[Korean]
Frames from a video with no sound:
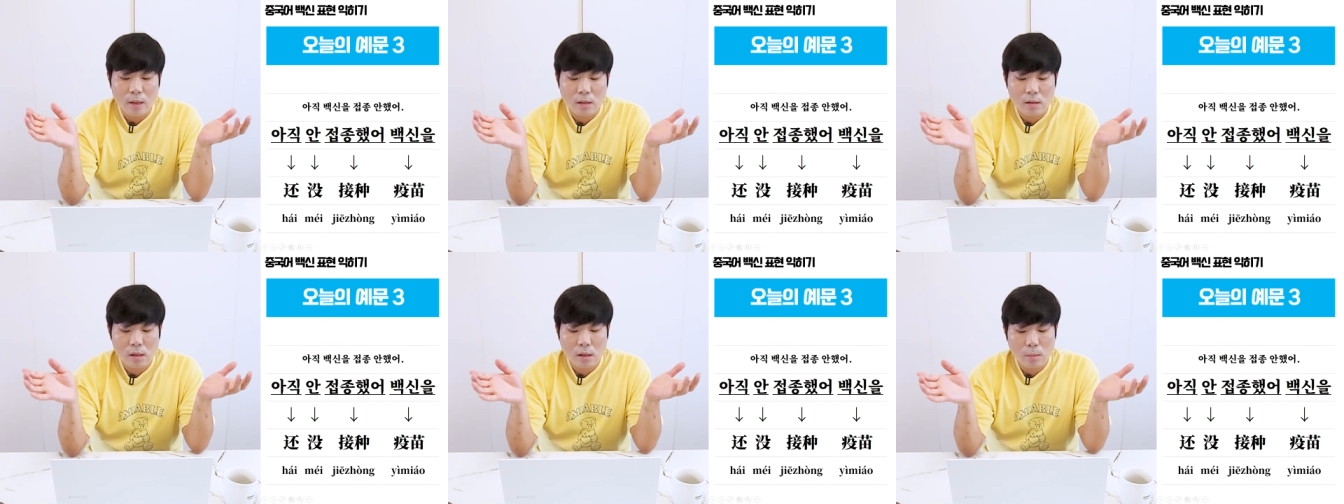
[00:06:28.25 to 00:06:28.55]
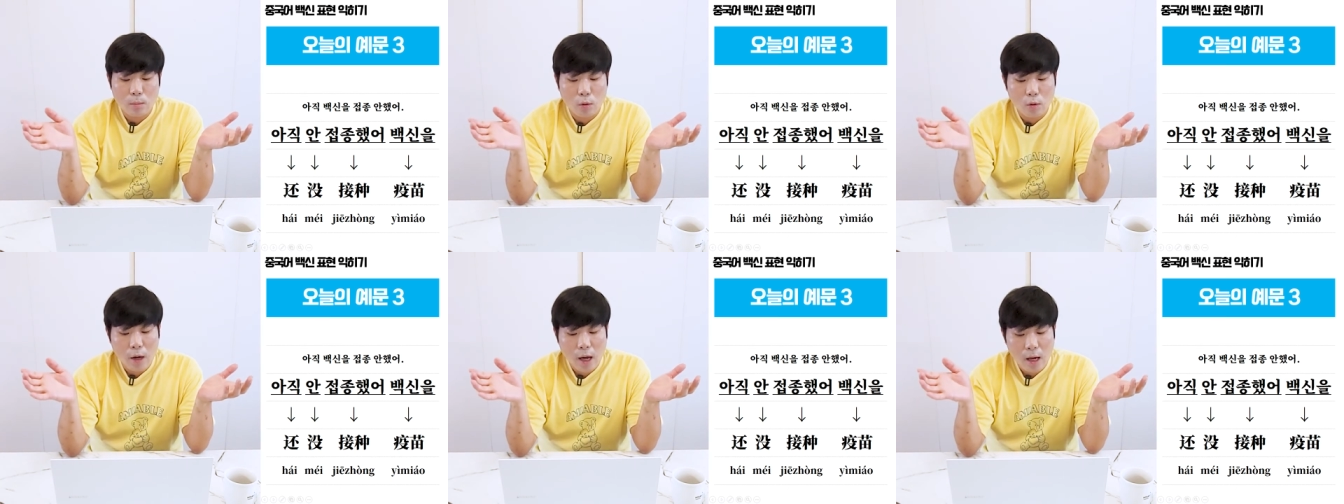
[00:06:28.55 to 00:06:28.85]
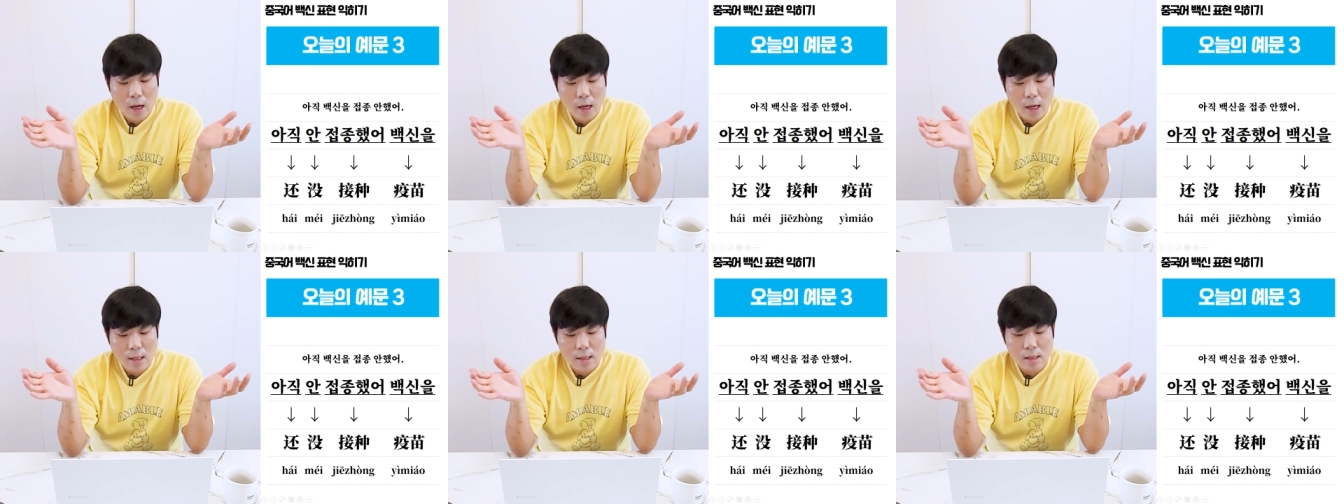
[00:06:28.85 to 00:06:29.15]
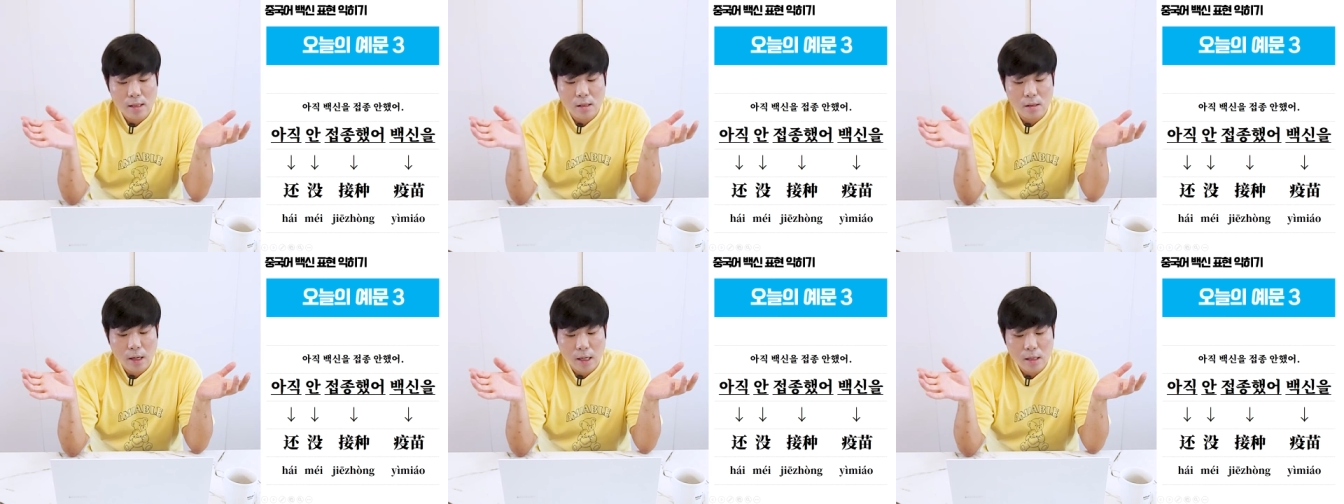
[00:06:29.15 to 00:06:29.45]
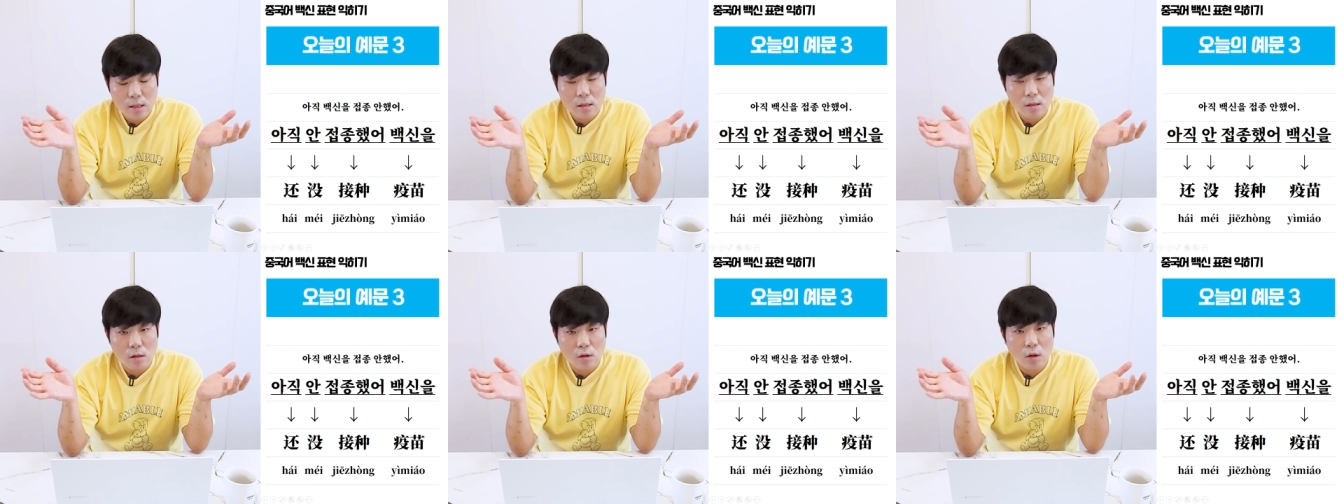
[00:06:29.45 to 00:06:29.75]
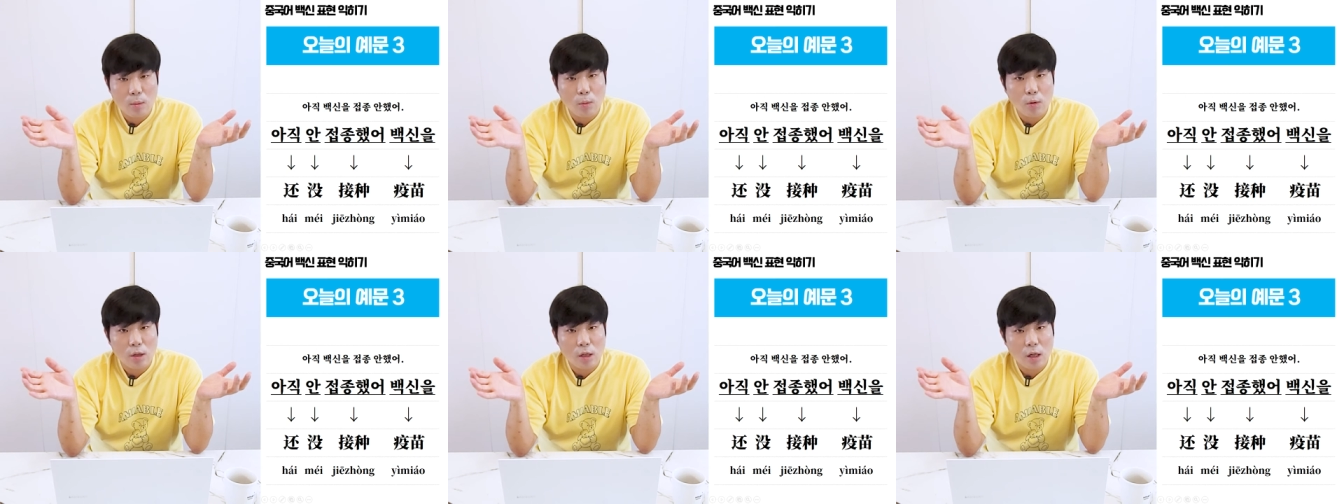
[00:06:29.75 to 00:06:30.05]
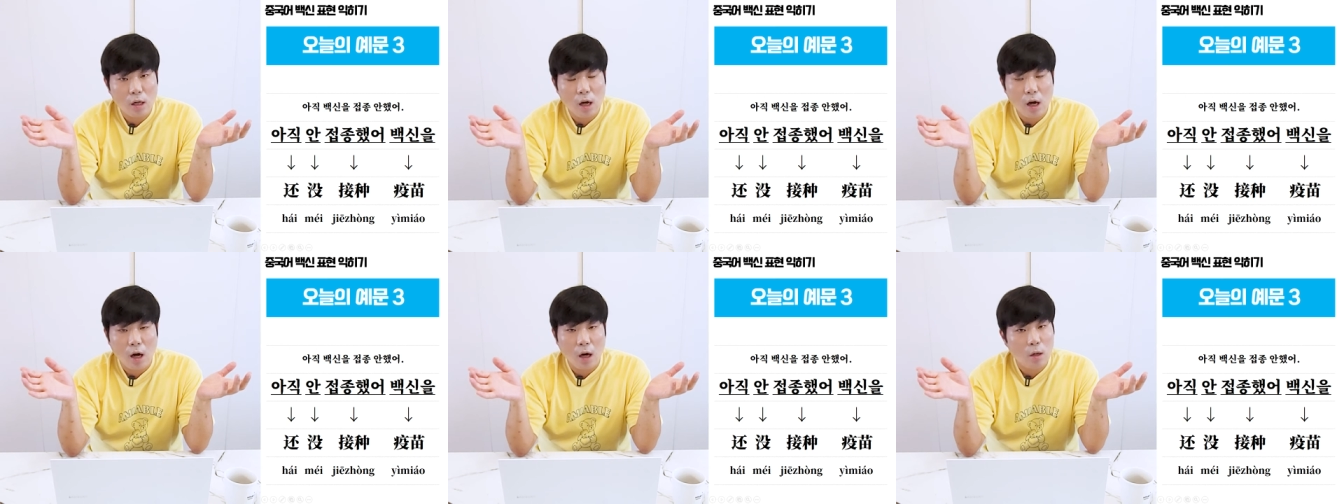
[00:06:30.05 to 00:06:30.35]
봤을 때는 뭐 했어 했어 한 거
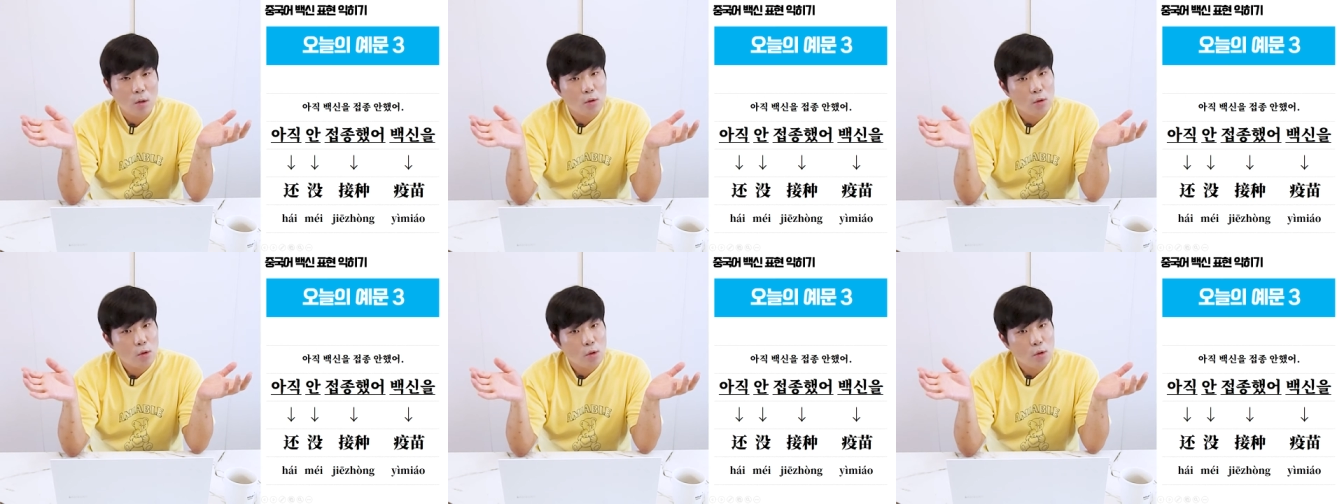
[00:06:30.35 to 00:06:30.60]
보니까